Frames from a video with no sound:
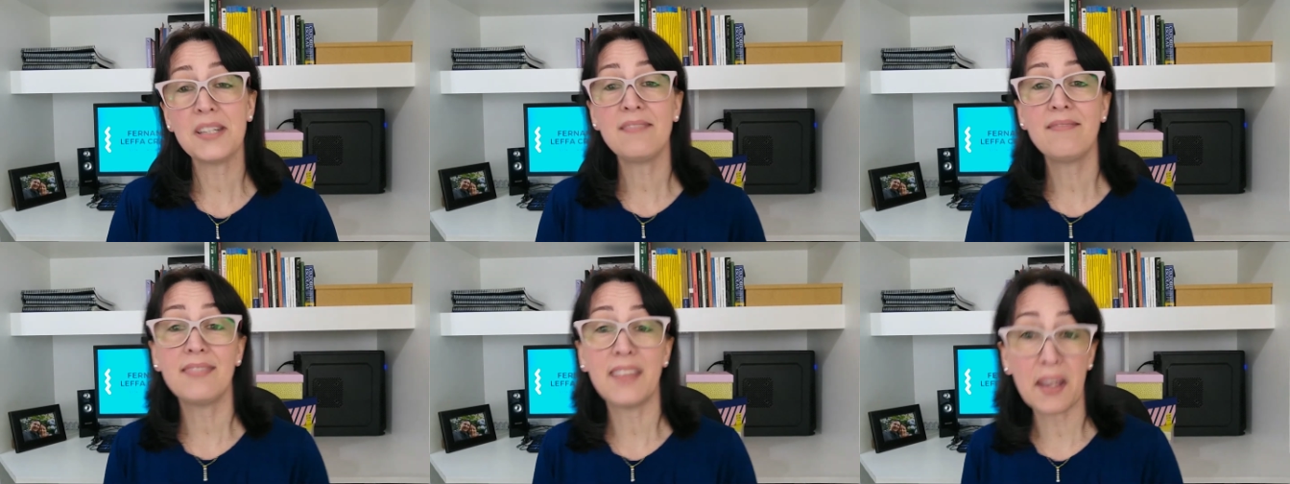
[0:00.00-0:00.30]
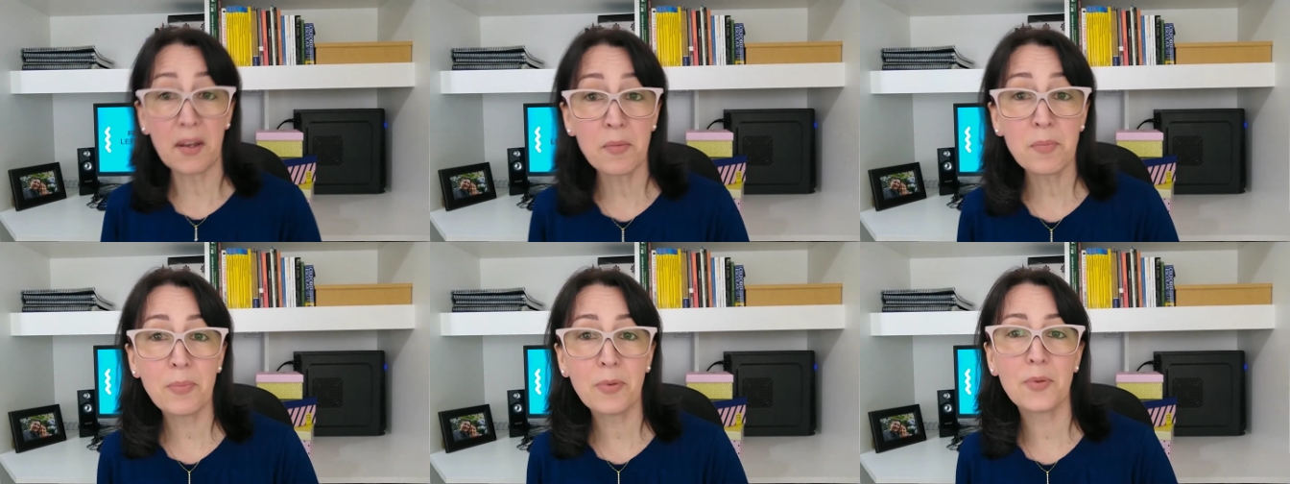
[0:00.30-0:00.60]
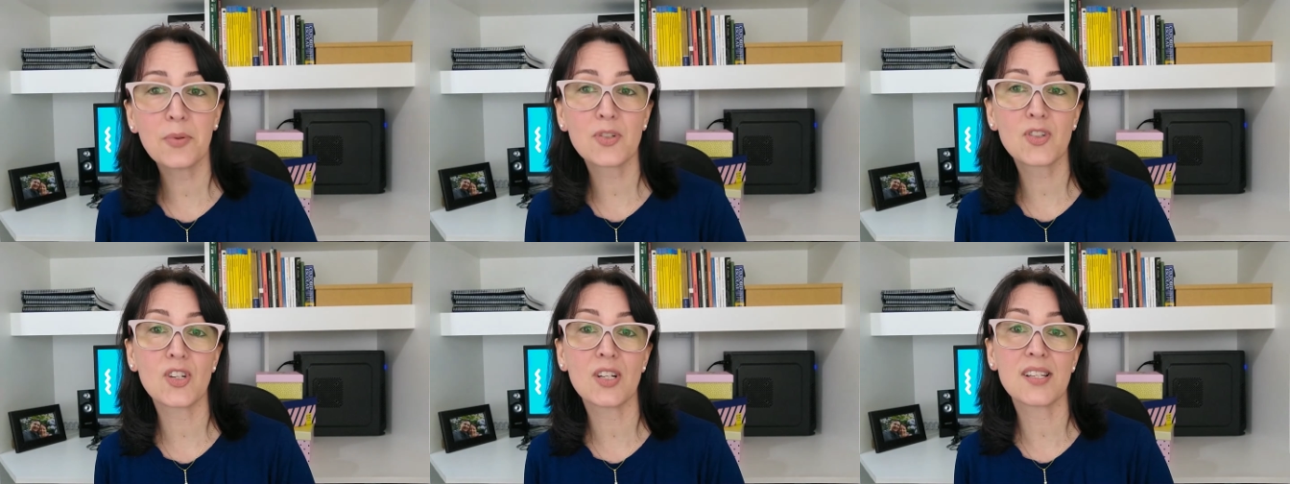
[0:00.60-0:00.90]
em
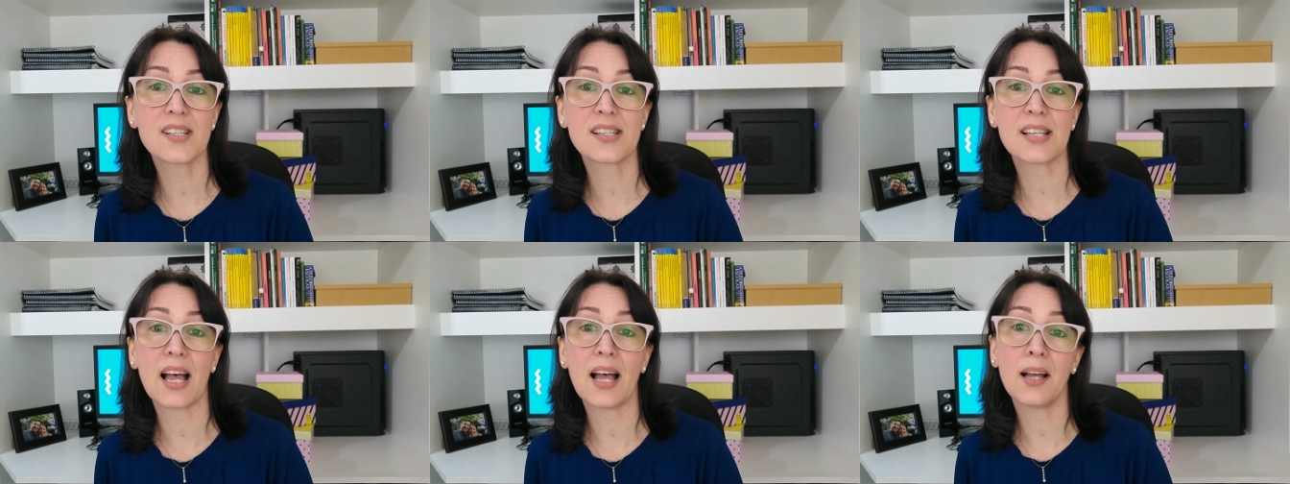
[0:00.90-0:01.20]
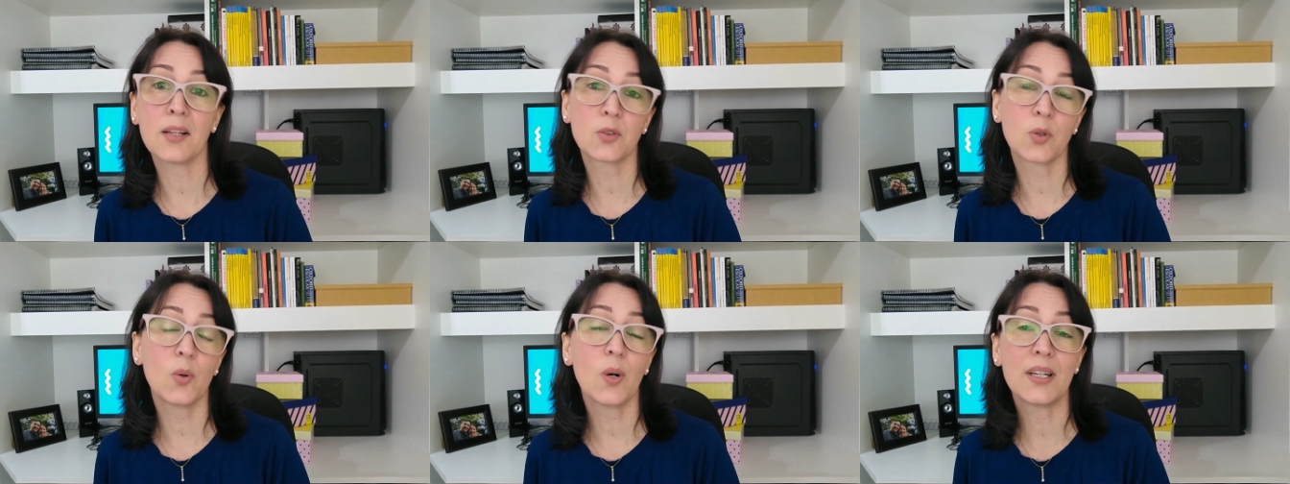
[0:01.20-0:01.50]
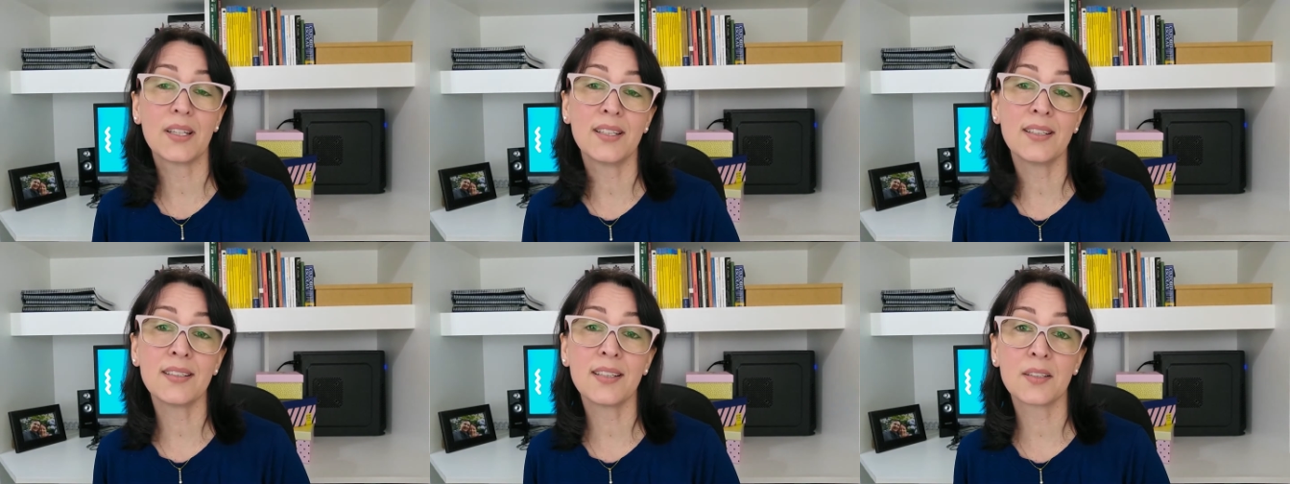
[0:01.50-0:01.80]
tempo utilizado ou
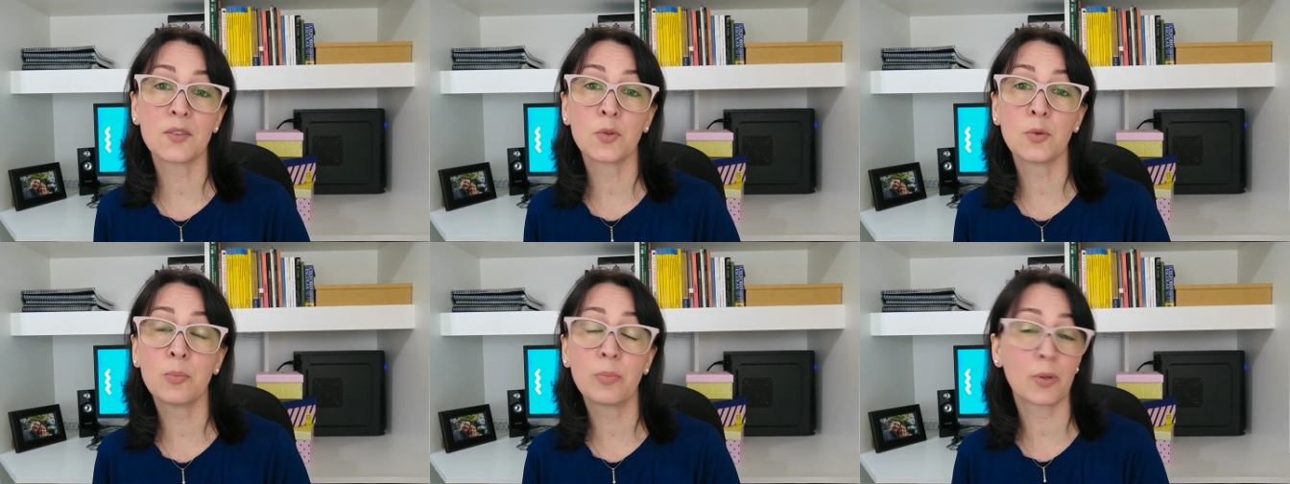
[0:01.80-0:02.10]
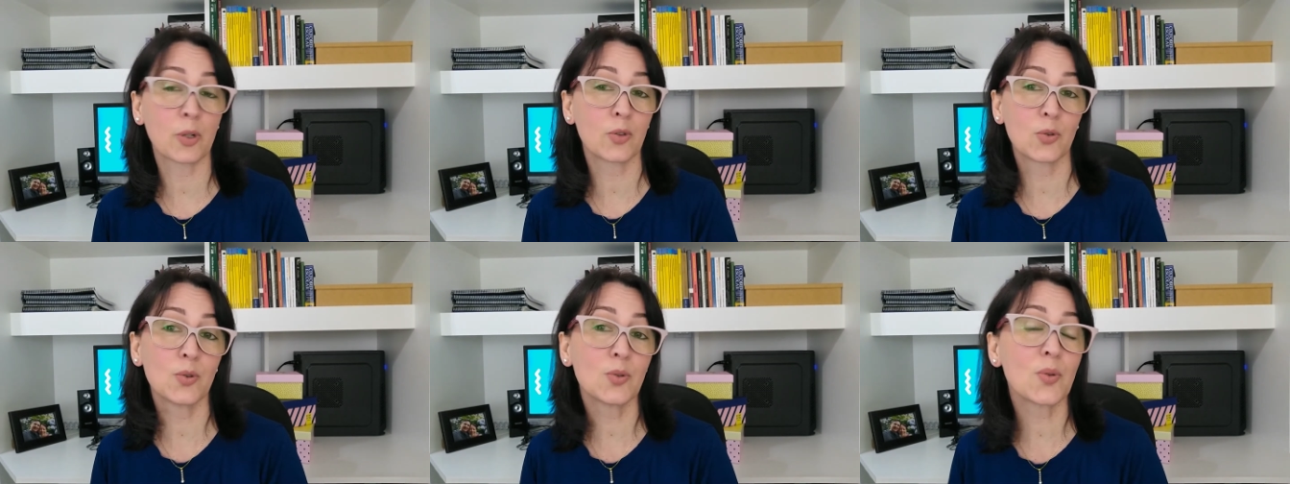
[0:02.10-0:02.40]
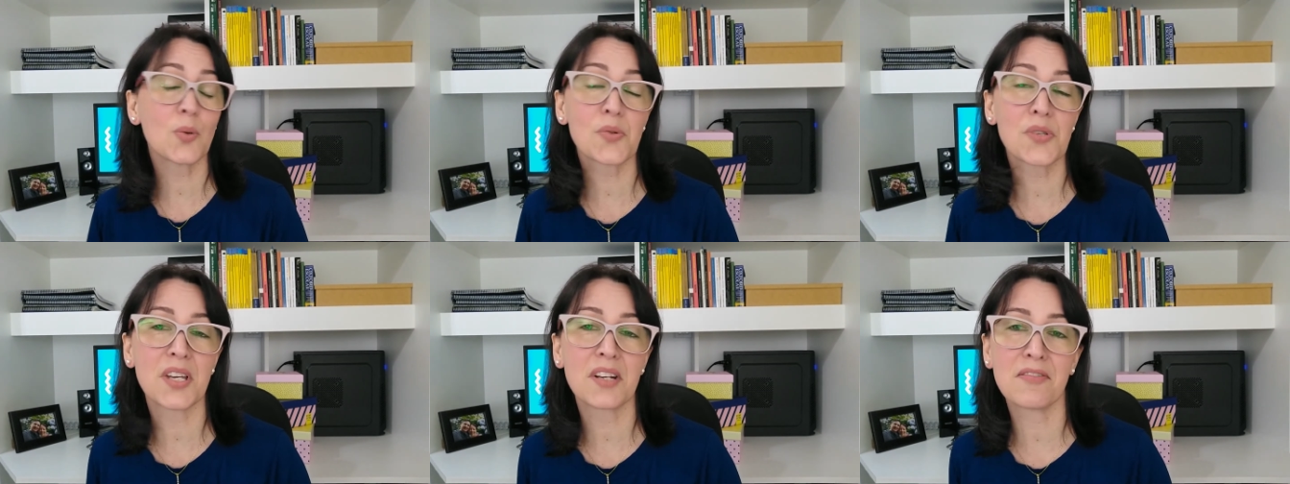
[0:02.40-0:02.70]
ainda num
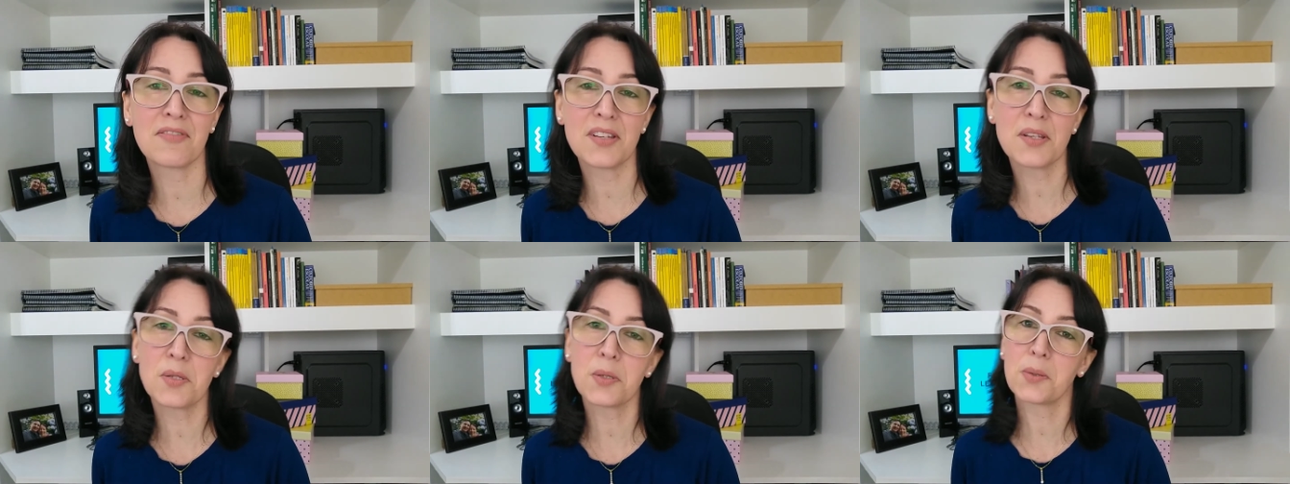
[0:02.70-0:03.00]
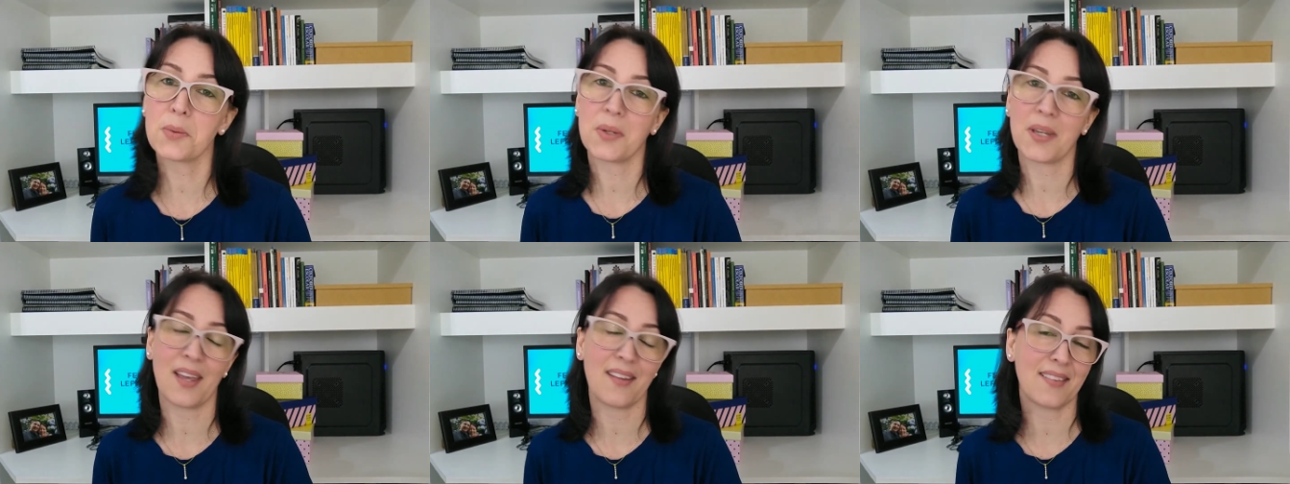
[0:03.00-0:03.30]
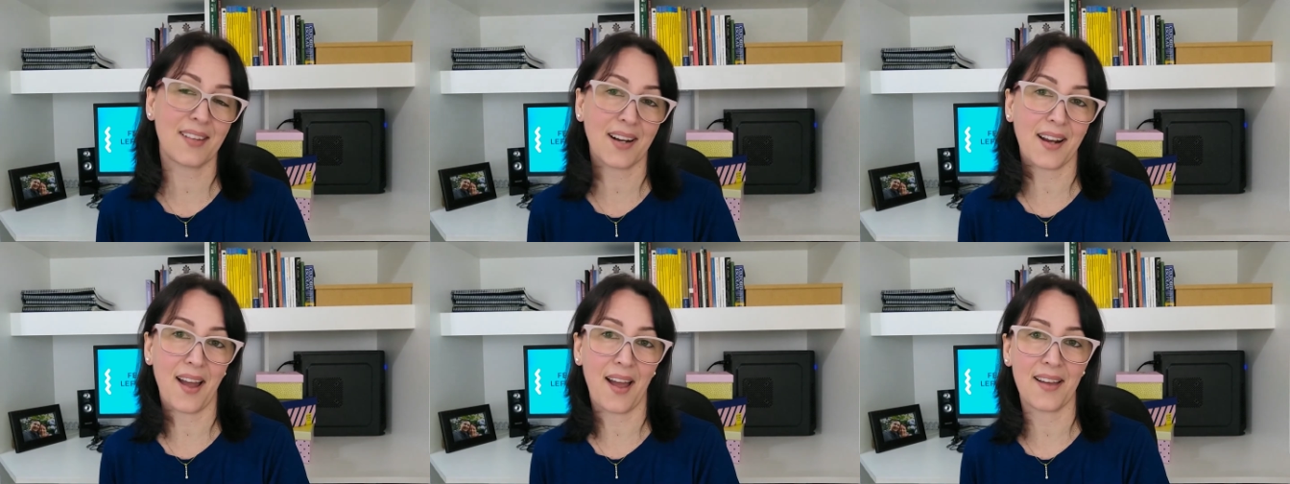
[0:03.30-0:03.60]
produto ou serviço que tu quer
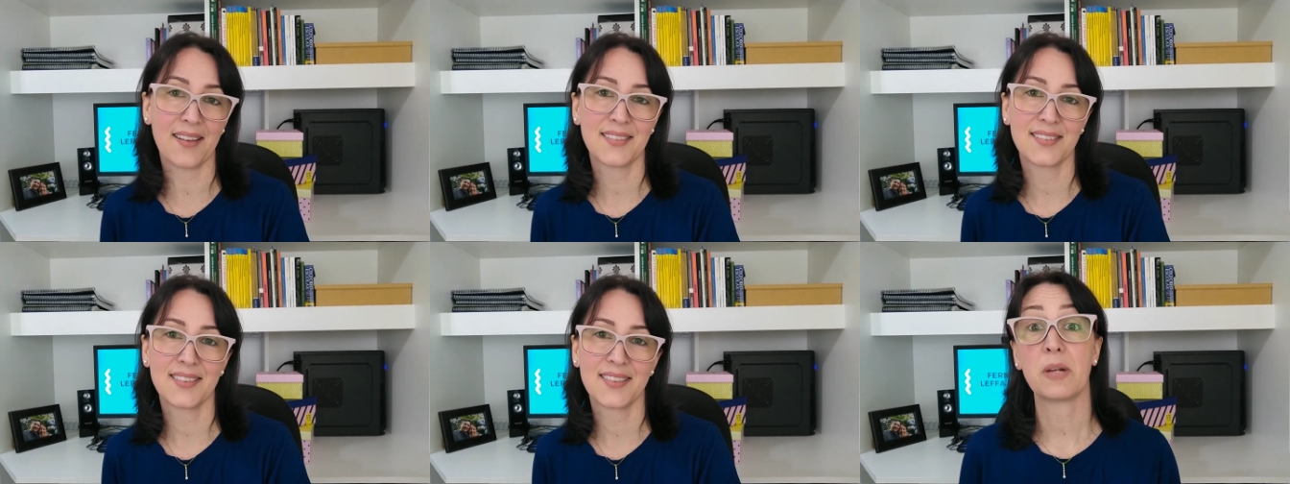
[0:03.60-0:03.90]
entregar.